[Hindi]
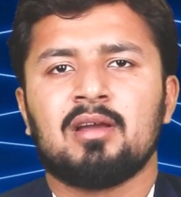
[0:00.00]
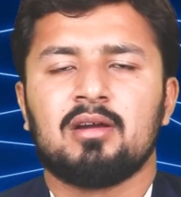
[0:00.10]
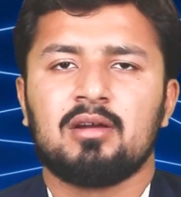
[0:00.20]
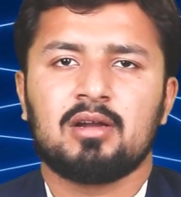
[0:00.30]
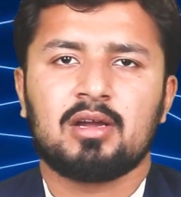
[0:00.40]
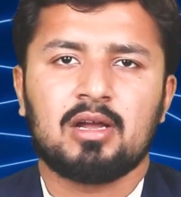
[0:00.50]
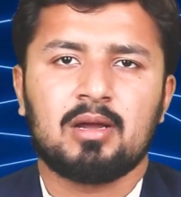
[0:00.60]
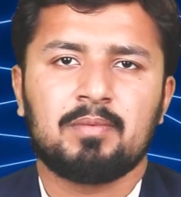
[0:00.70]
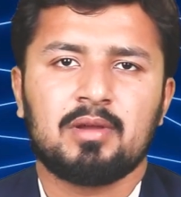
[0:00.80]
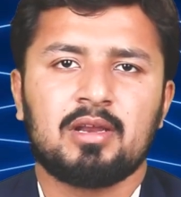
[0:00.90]
अगर
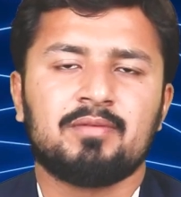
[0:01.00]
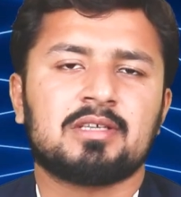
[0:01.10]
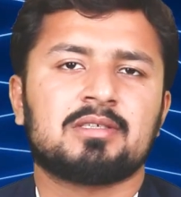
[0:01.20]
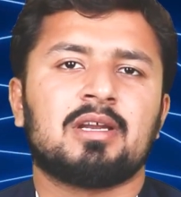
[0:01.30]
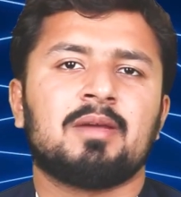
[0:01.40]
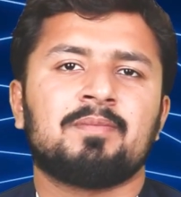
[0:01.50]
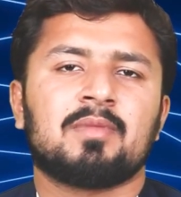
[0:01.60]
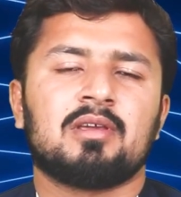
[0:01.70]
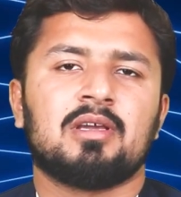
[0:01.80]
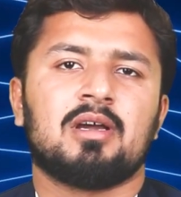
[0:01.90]
आप इन्वेस्टर हैं
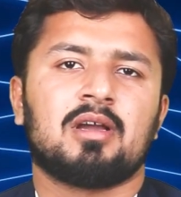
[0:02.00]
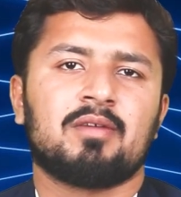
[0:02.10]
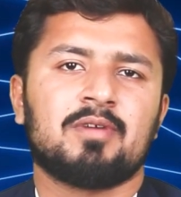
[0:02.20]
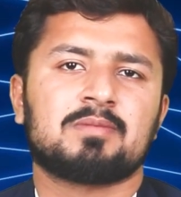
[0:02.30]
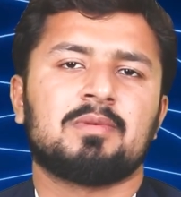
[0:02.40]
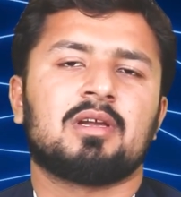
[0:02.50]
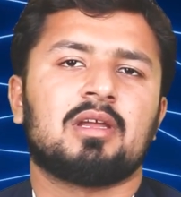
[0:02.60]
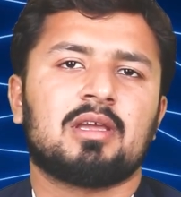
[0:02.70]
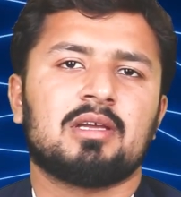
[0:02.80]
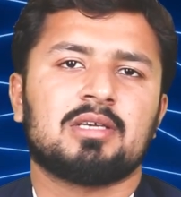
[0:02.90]
या अगर इन्वेस्टमेंट
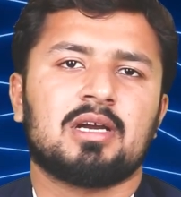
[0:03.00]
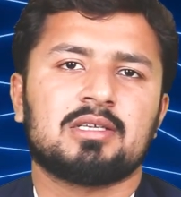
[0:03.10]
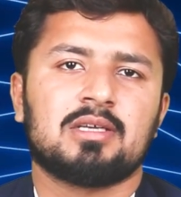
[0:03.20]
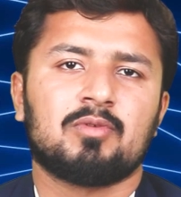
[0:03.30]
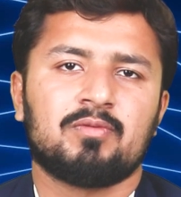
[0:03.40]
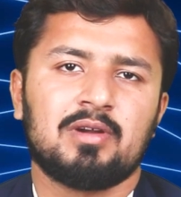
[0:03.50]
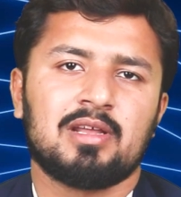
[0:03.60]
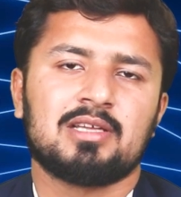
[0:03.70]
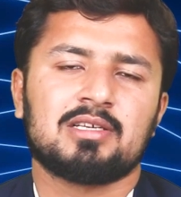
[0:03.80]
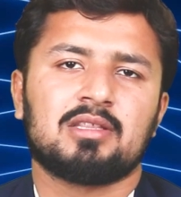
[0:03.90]
करके अच्छा खासा प्रॉफिट
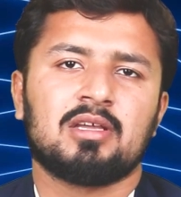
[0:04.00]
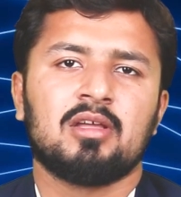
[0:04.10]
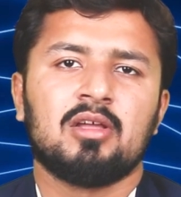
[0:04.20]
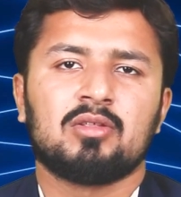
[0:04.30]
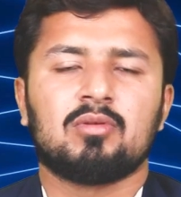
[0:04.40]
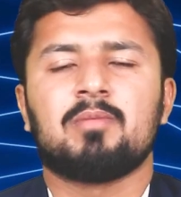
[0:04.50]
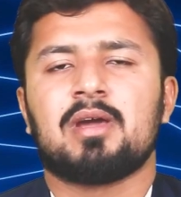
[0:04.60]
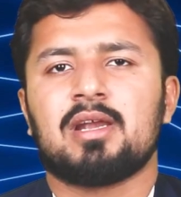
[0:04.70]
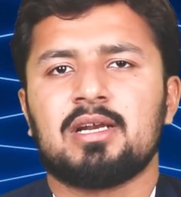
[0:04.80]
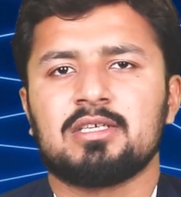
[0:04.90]
लेना चाहते हैं तो आप
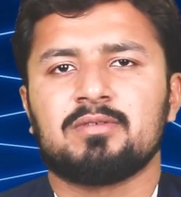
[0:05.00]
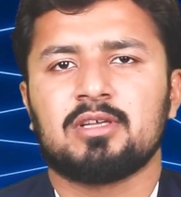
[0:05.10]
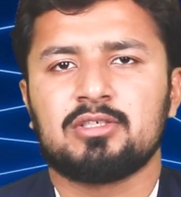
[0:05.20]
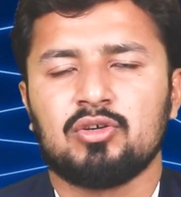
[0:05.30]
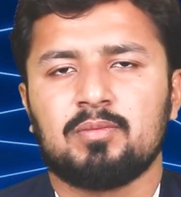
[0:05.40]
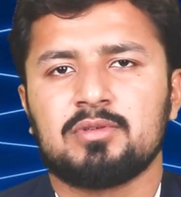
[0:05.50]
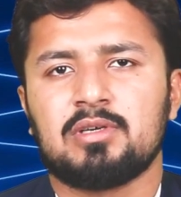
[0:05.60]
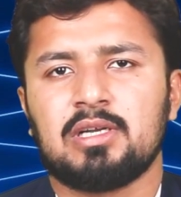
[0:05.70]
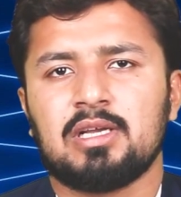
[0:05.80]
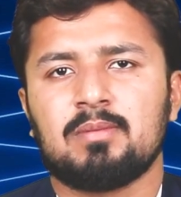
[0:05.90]
बैरी हाइट्स इस वक्त अच्छी
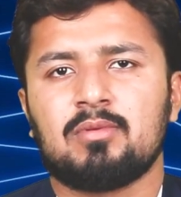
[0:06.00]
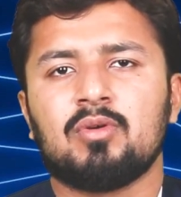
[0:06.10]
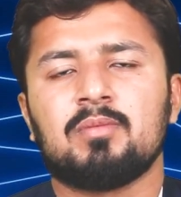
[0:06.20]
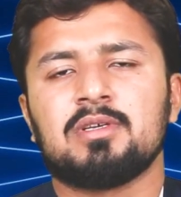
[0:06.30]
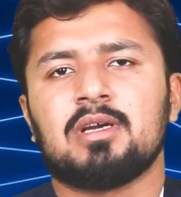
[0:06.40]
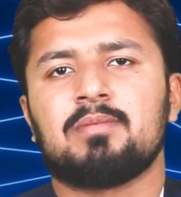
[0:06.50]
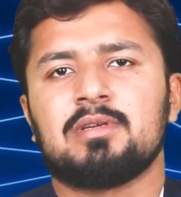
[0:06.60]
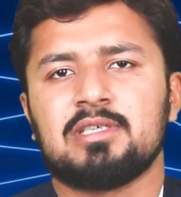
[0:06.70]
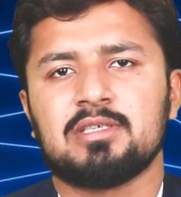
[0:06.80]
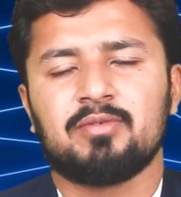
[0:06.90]
अपॉर्चुनिटी है आप कोई भी यहाँ
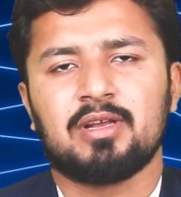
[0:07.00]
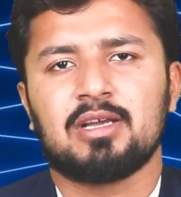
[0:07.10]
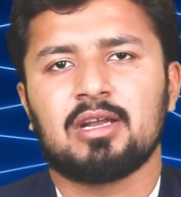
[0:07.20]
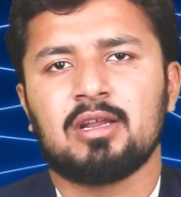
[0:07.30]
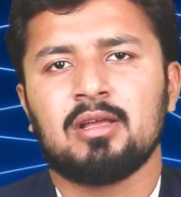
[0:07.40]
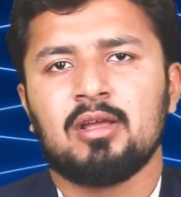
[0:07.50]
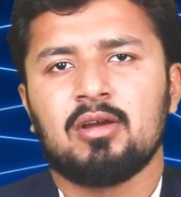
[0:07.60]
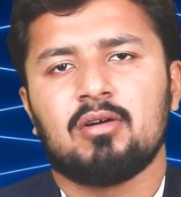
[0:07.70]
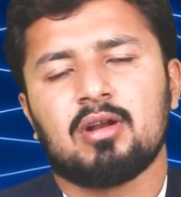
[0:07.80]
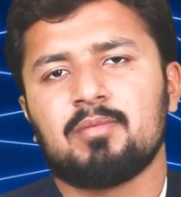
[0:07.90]
पर चीज़ अवेल कर लें
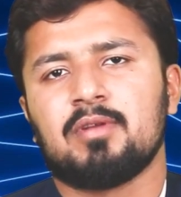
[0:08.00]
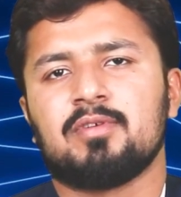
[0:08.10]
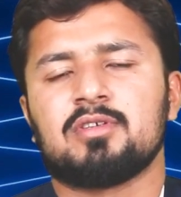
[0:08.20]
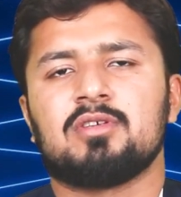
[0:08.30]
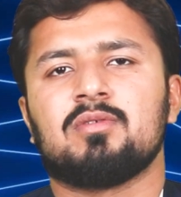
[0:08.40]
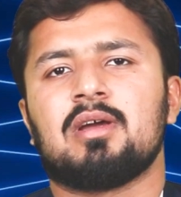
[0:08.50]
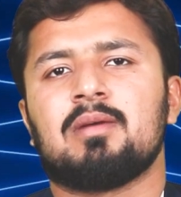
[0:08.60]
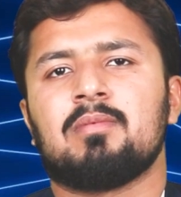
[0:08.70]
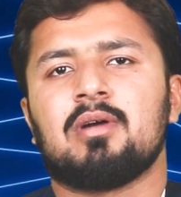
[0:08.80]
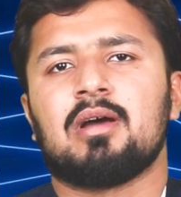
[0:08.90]
और आप इन फ्यूचर जो है
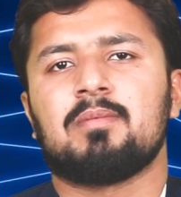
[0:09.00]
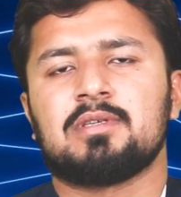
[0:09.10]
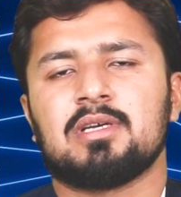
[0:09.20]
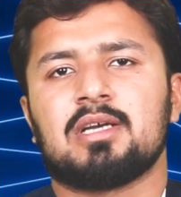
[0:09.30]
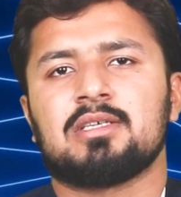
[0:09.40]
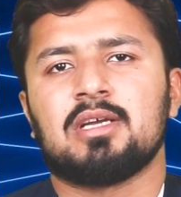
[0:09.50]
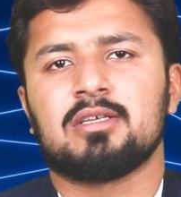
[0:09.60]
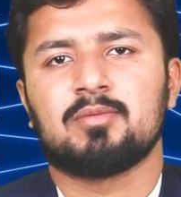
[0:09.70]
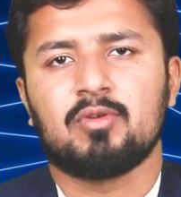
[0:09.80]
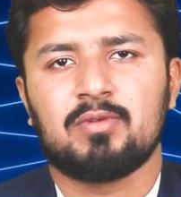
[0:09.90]
आप अच्छा खासा
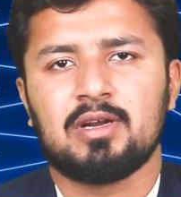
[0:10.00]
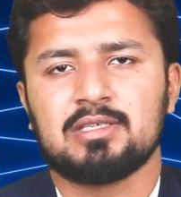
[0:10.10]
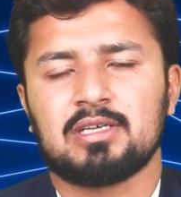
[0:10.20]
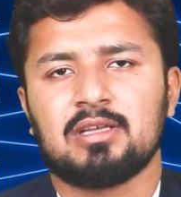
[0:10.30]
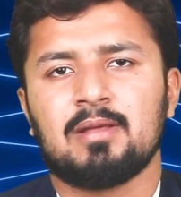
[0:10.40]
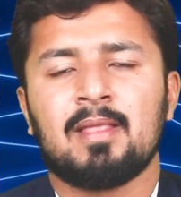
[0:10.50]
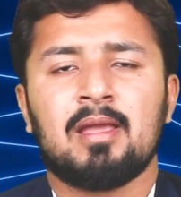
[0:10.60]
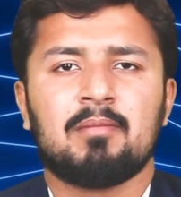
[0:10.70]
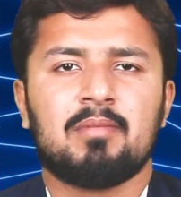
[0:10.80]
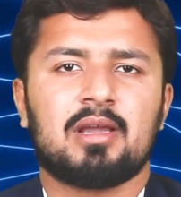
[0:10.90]
यहाँ से प्रॉफिट ले सकते हैं
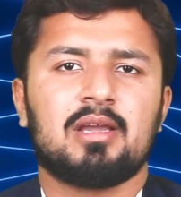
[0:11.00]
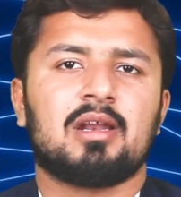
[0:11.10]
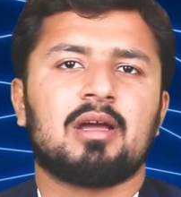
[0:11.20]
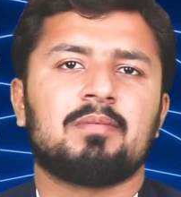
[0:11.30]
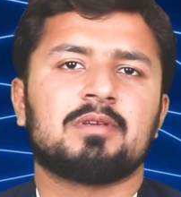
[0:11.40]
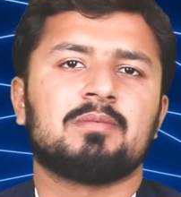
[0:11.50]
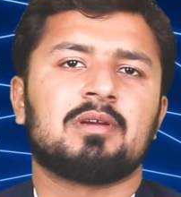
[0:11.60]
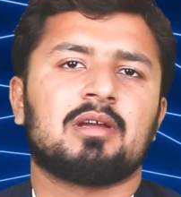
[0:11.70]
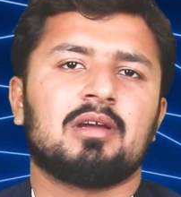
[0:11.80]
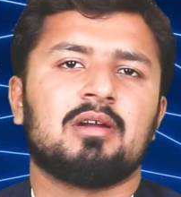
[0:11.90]
बाकी अगर आप
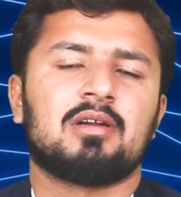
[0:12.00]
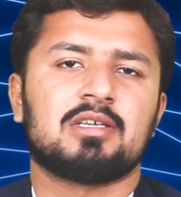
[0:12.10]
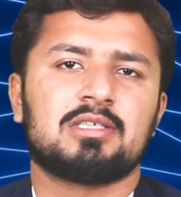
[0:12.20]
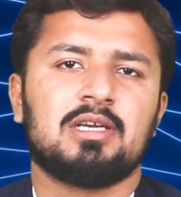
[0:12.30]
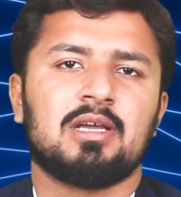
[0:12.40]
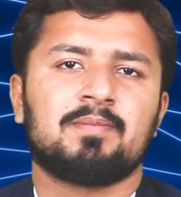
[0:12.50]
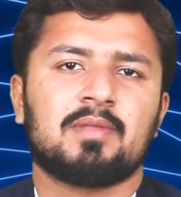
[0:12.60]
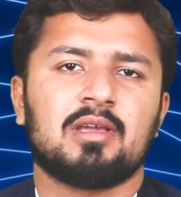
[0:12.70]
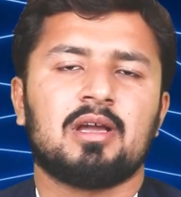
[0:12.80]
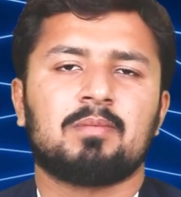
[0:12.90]
इसमें इंटरेस्टेड हैं
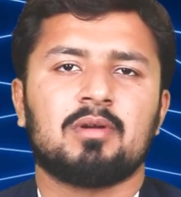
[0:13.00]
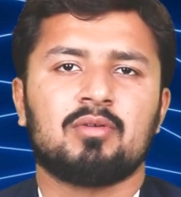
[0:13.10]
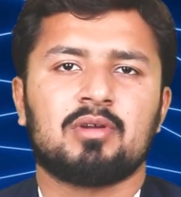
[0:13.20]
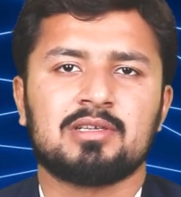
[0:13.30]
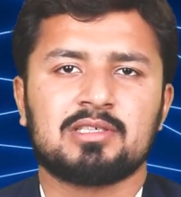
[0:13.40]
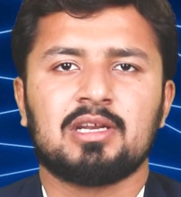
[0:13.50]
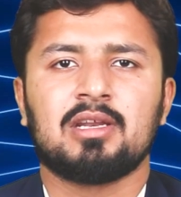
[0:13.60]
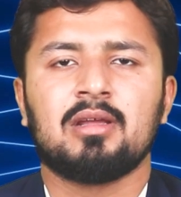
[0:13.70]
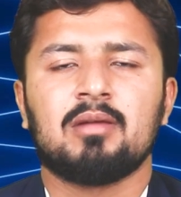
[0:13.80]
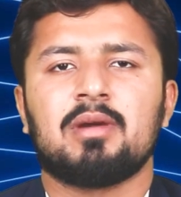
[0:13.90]
या आपका कोई
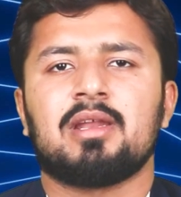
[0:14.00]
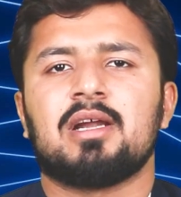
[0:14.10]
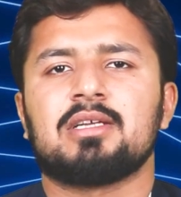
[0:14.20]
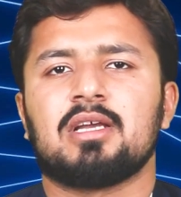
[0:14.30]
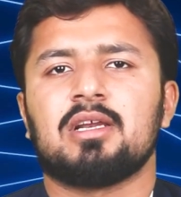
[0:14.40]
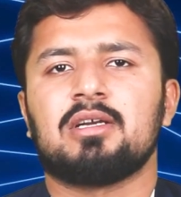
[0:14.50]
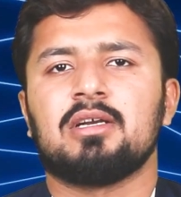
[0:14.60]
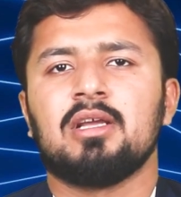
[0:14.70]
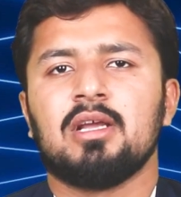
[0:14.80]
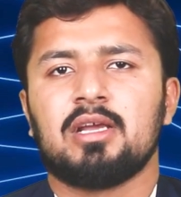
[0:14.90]
कंसर्न है बैरी हाइट्स के
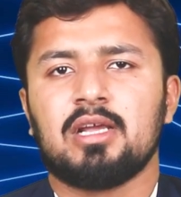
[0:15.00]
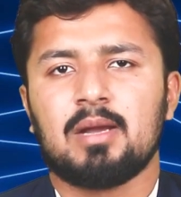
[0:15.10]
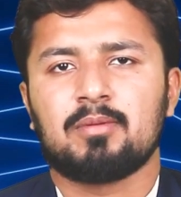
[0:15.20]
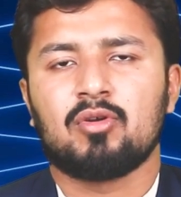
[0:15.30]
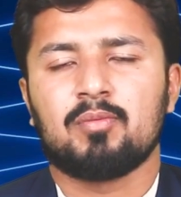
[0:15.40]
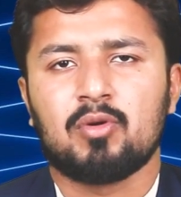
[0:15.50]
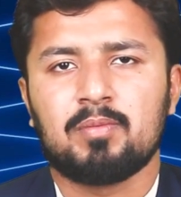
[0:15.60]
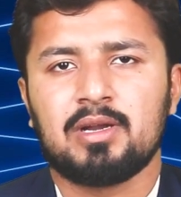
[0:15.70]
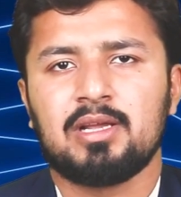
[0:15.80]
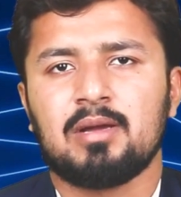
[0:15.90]
रिलेटेड या आपकी कोई
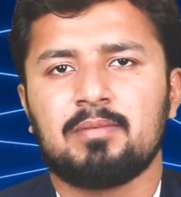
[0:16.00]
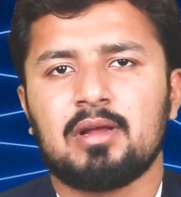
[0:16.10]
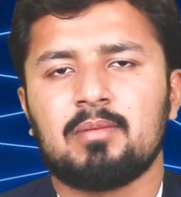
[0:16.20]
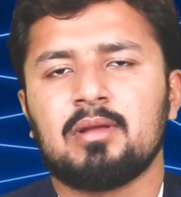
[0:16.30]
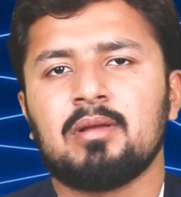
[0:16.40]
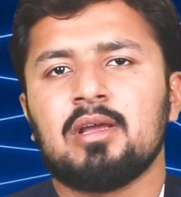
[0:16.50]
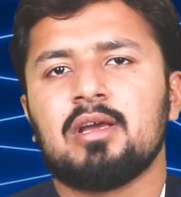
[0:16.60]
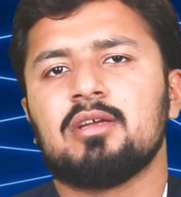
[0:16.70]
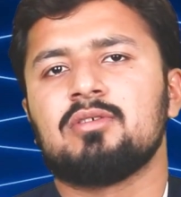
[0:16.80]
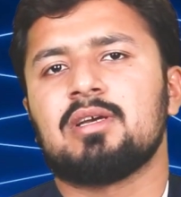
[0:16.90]
प्रॉपर्टी यहाँ पर आपने
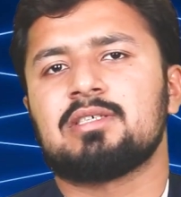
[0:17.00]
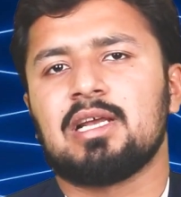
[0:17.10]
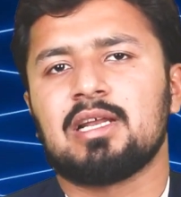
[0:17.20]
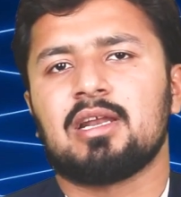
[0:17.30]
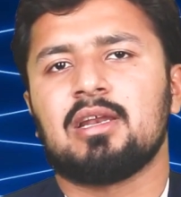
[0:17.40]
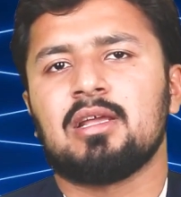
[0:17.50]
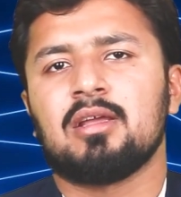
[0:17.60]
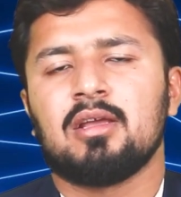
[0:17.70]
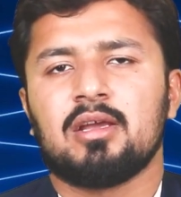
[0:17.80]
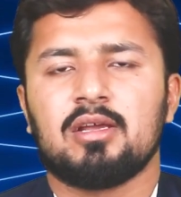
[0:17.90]
जो है सेल करनी
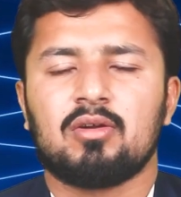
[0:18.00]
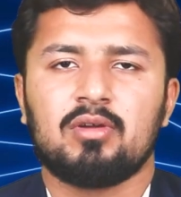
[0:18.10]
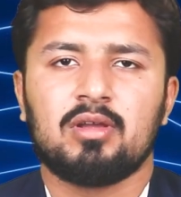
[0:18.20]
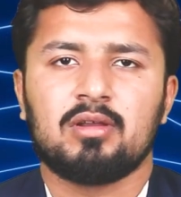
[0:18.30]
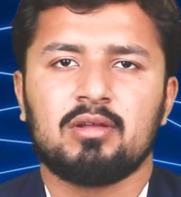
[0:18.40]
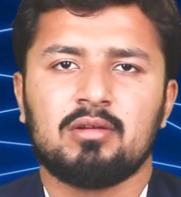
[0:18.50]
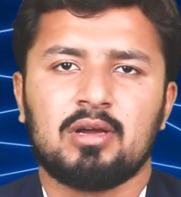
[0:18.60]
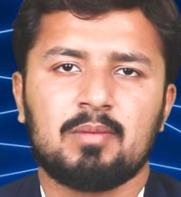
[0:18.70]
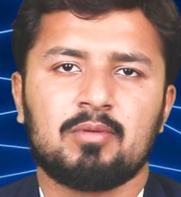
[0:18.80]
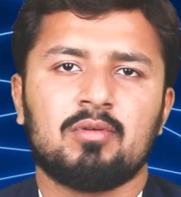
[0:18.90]
है या कोई
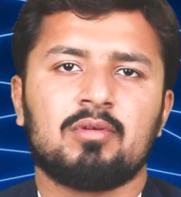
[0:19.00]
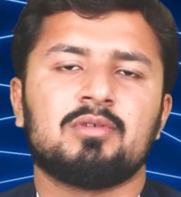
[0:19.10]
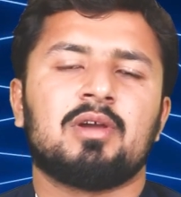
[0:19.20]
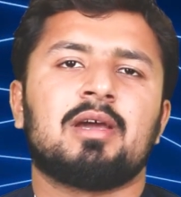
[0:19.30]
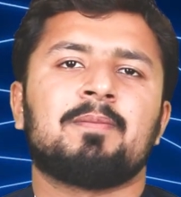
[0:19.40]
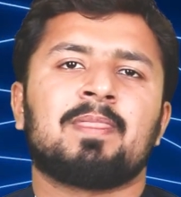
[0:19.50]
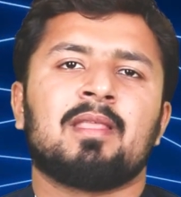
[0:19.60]
आपको जो है